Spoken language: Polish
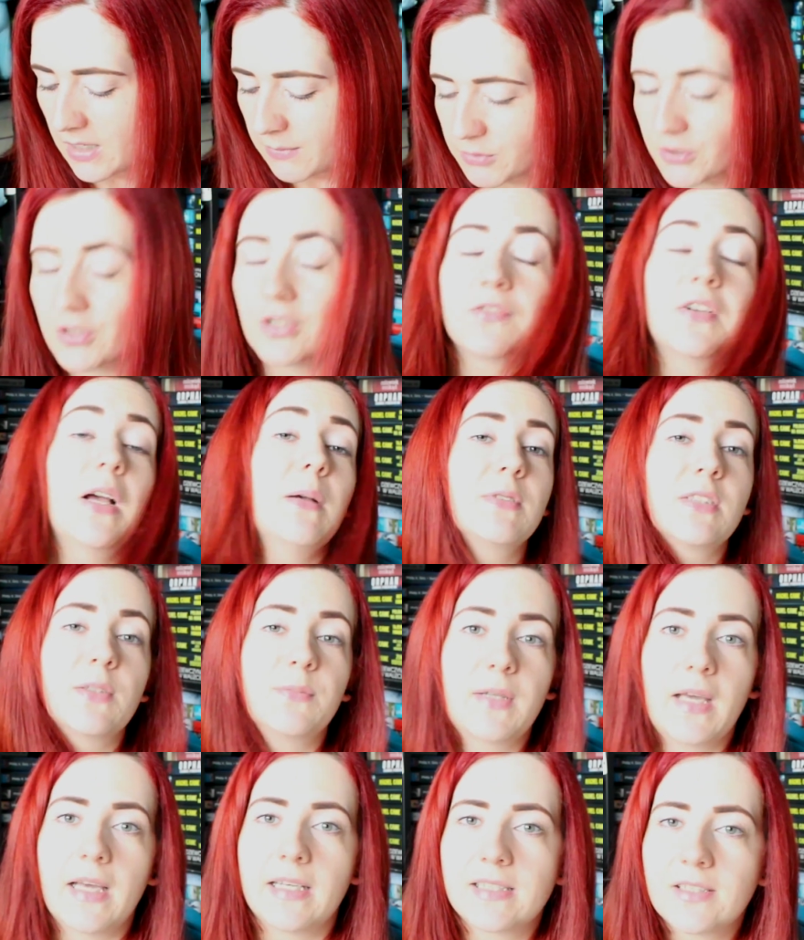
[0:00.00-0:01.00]
Przygotowałam
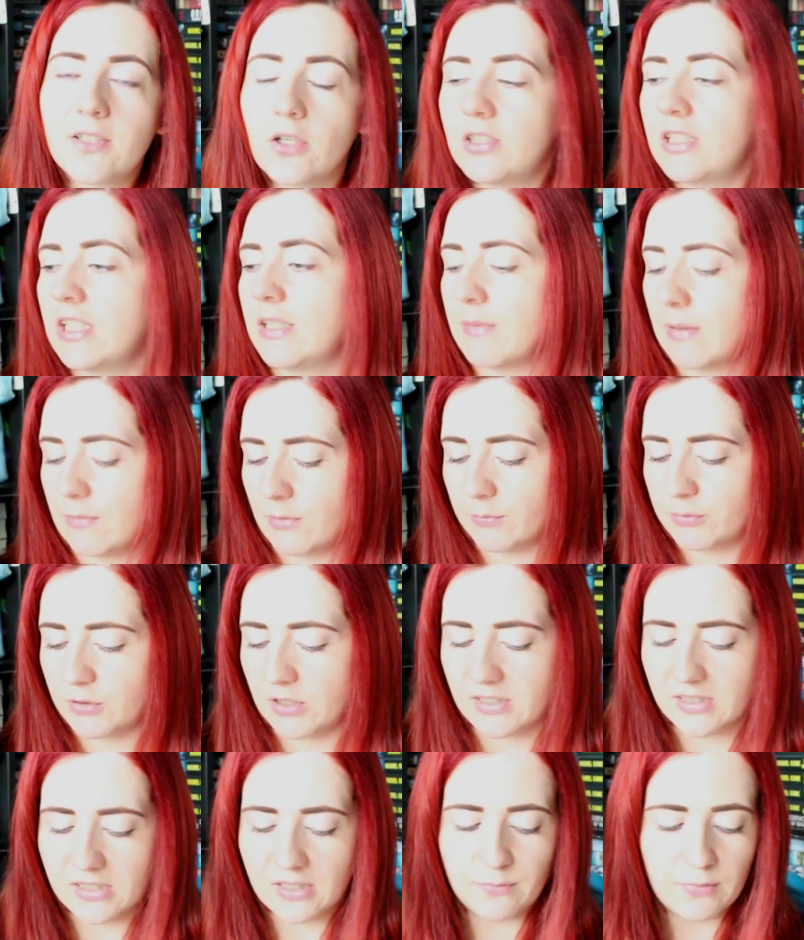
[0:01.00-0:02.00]
sobie stosik, mam go
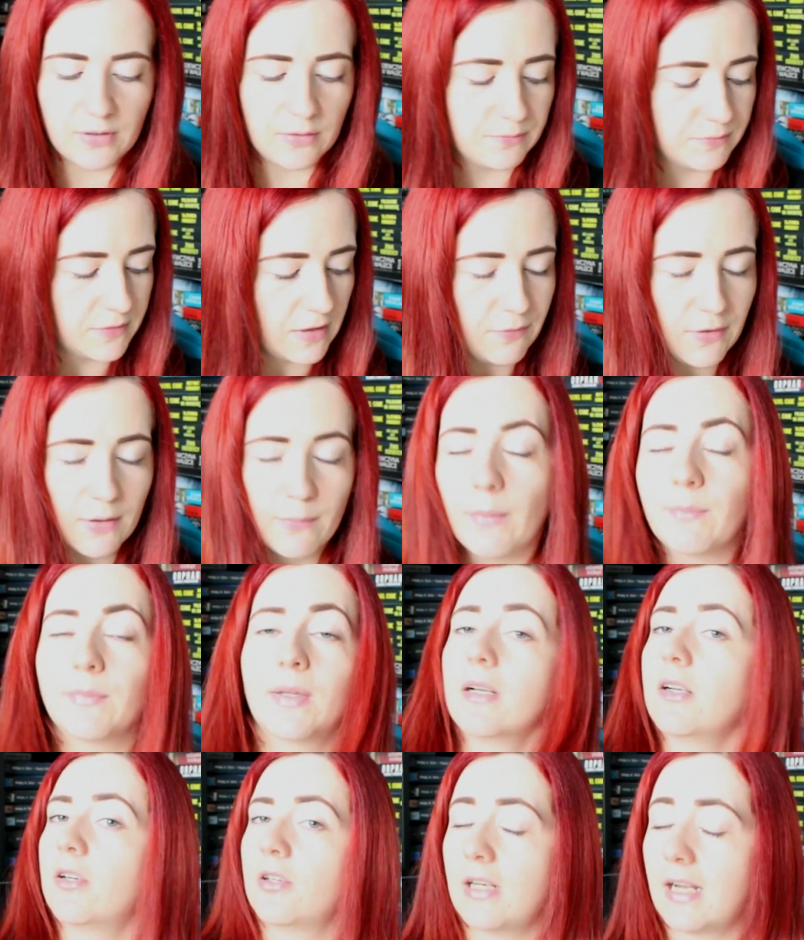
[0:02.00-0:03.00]
przed sobą, nefrę mam
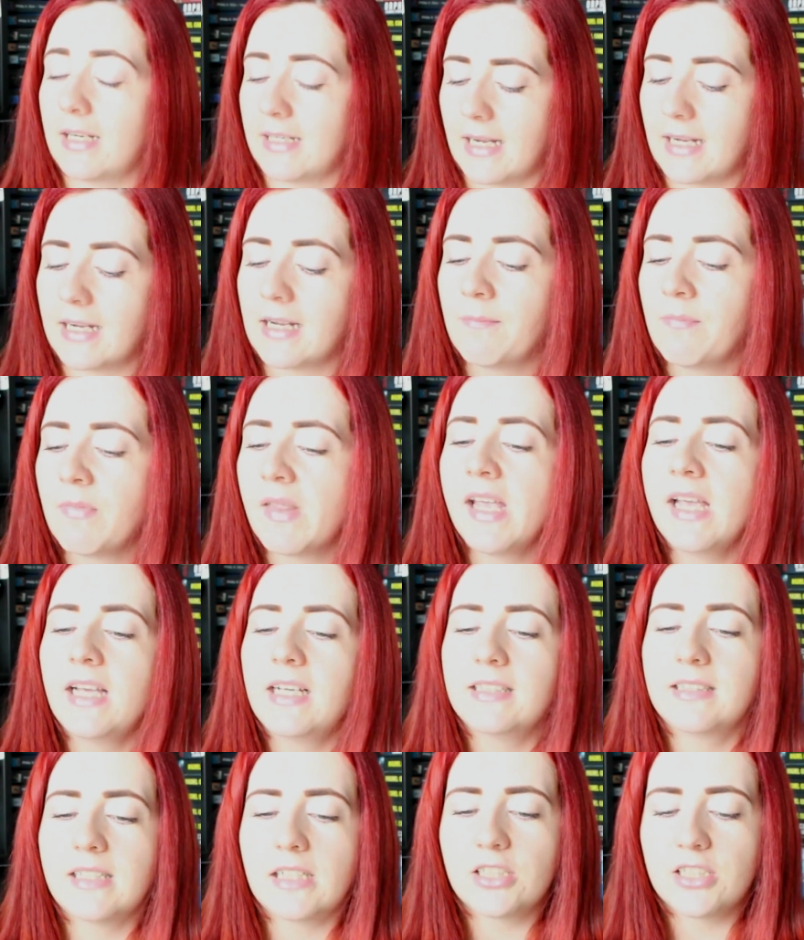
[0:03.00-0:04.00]
na kolanach
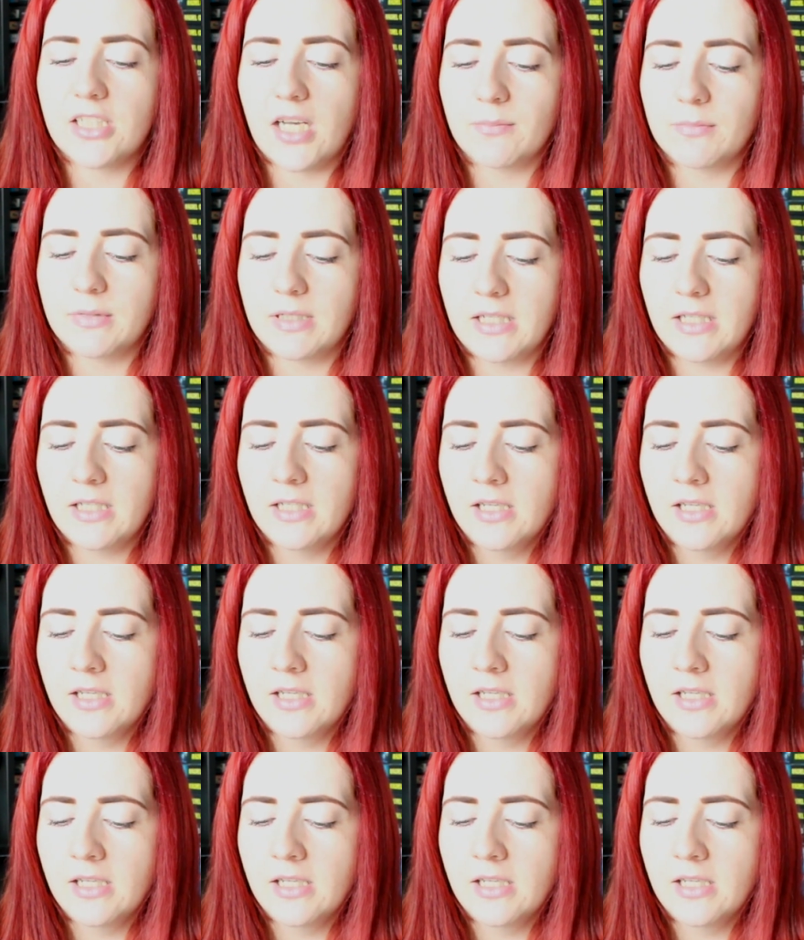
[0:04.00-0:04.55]
i zaczynamy.